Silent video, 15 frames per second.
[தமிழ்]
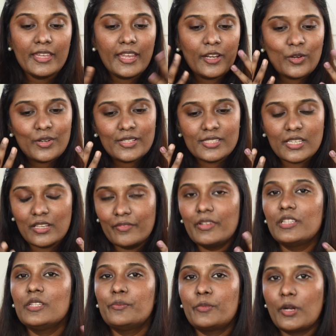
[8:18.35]
என்னோட ஸ்கின்
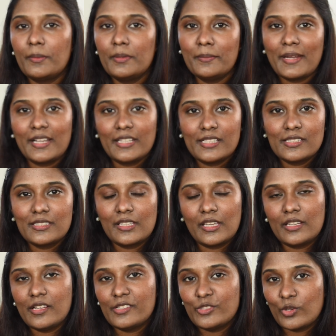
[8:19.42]
வந்து ப்ராப்ளமேட்டிக்
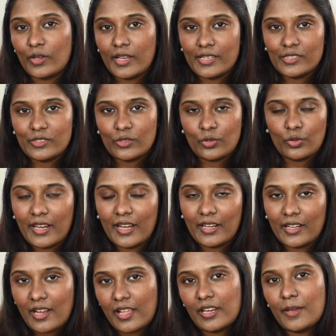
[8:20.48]
ஸ்கின் அஸ் யூ கைஸ் நோ
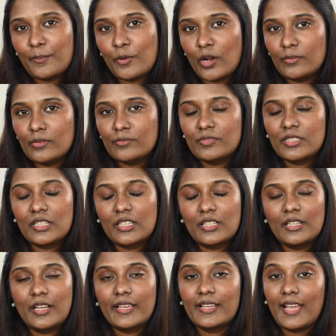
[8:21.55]
எனக்கு நிறைய ப்ராப்ளம்ஸ்
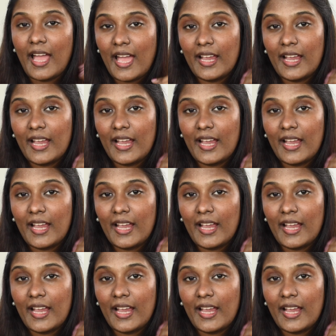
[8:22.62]
இருக்குது லைக்